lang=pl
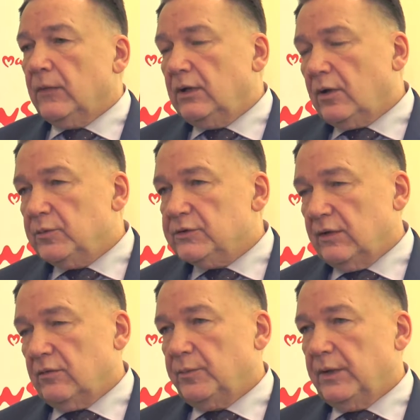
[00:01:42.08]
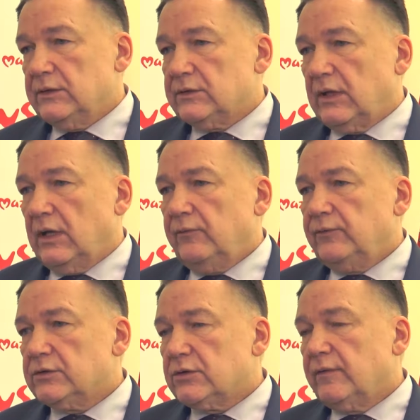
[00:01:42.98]
i Komisja Europejska,
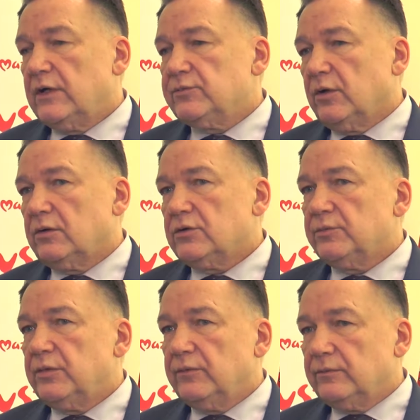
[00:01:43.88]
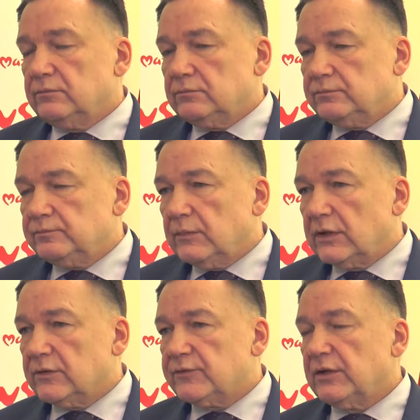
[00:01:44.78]
wnioskowaliśmy o to, żeby
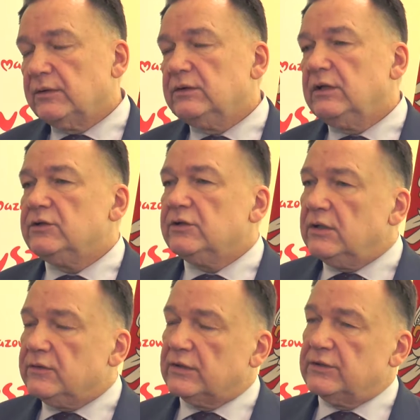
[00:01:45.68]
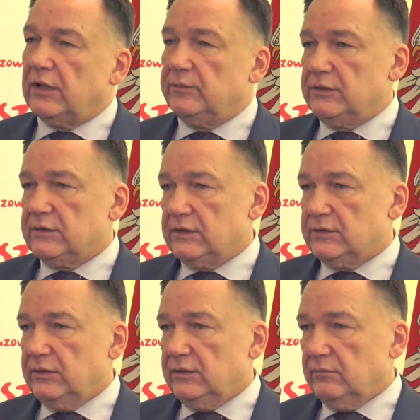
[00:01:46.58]
Mazowsze nie dzielić w sensie
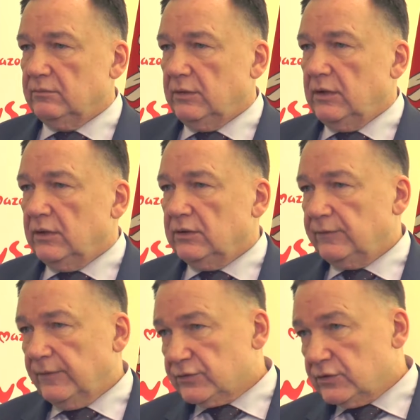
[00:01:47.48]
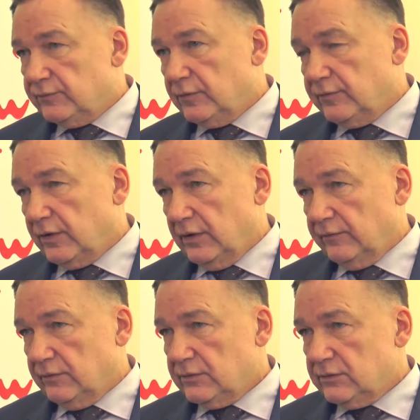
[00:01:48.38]
administracyjnym, nie tworzyć dwóch
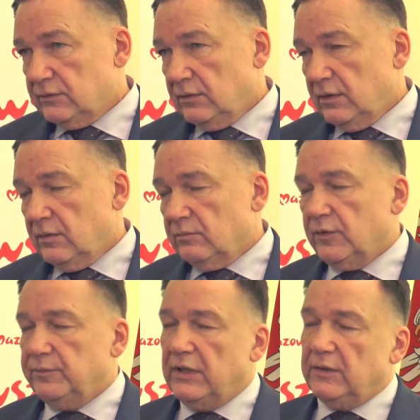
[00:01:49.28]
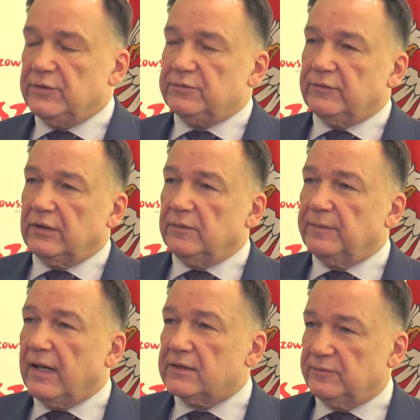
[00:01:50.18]
województw, bo mielibyśmy wtedy
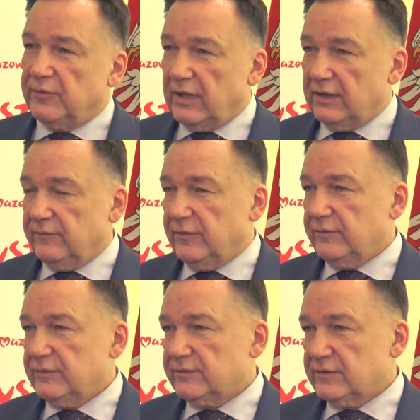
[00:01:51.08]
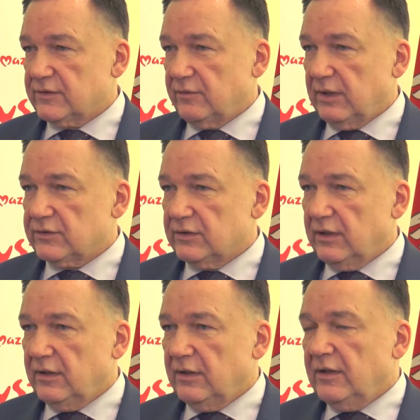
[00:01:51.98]
bardzo bogate województwo
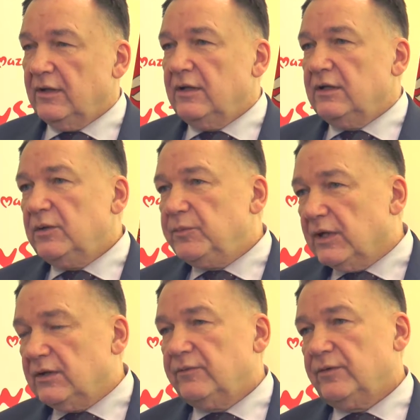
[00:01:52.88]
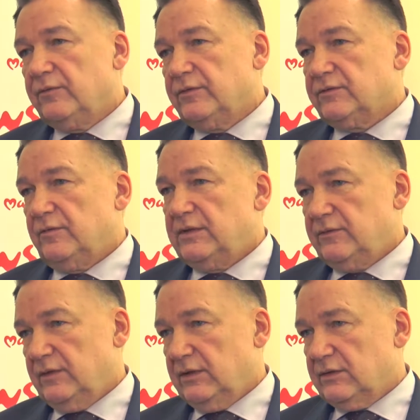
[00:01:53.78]
stołeczne i biedne województwo
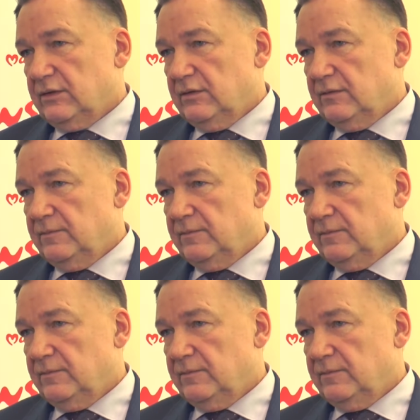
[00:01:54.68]
mazowieckie.